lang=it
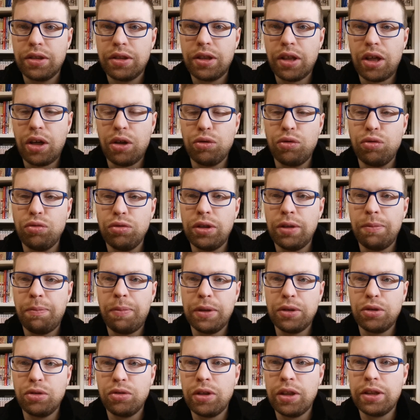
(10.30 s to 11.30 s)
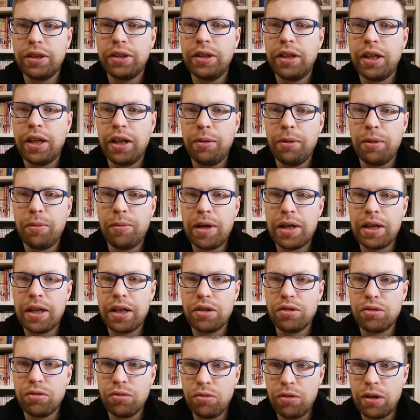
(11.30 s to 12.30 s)
Ciao a tutti appassionati di anime e
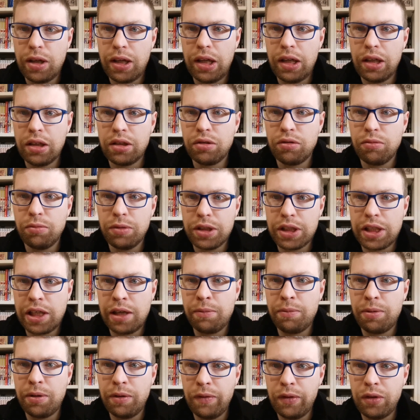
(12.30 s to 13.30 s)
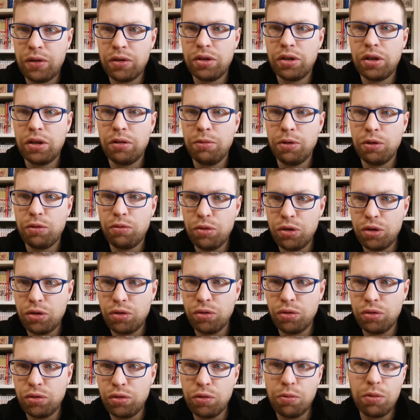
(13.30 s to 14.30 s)
manga, sono Alex, come sempre invito a seguirmi qui
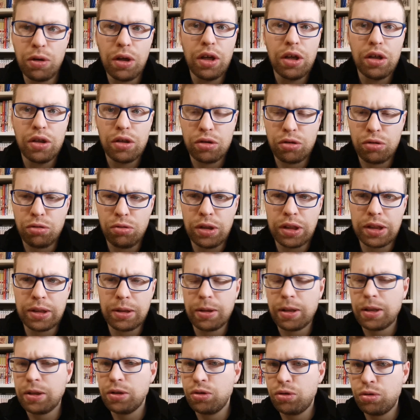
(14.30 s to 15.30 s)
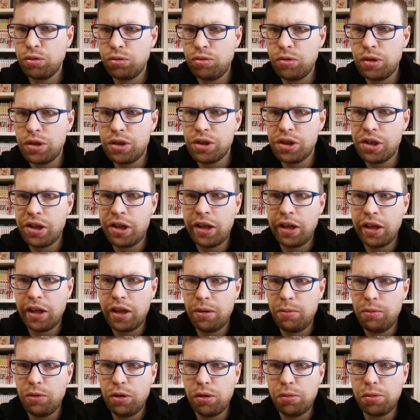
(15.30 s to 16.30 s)
su YouTube, su Instagram, su Twitch e
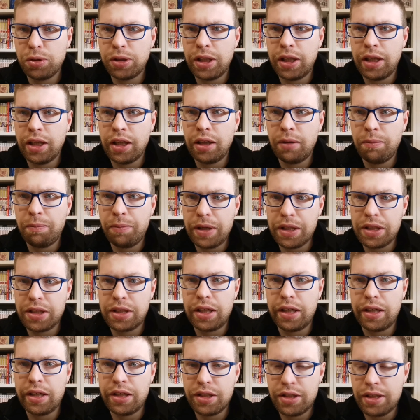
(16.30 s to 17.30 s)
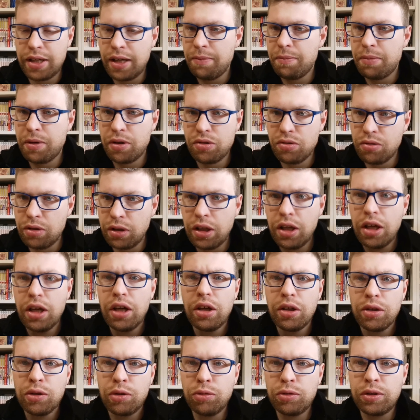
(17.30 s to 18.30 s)
anche in microfono Telegram per stare sempre aggiornati.
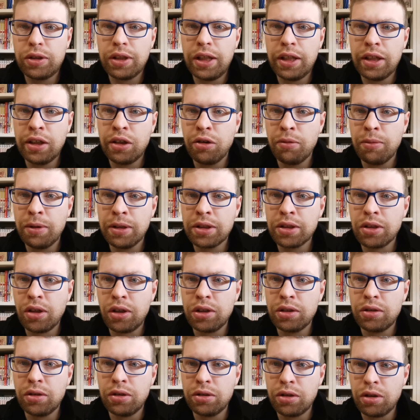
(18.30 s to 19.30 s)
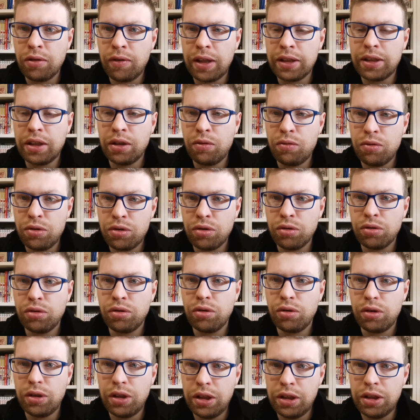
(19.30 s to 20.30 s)
Tutti i link come al solito li trovate qui
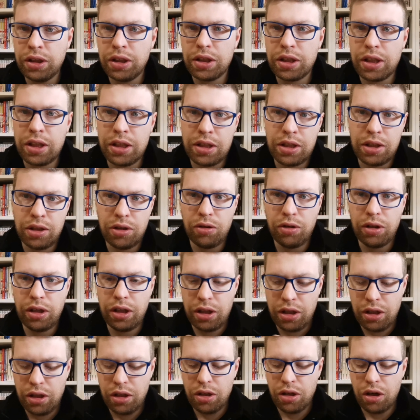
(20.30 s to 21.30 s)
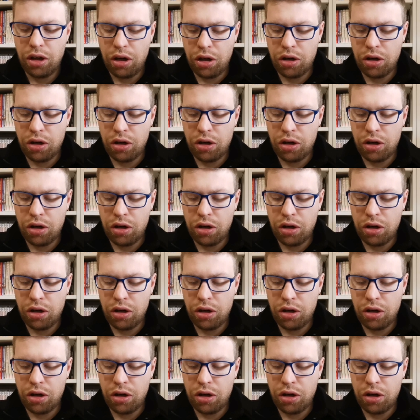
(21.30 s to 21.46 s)
sotto in descrizione.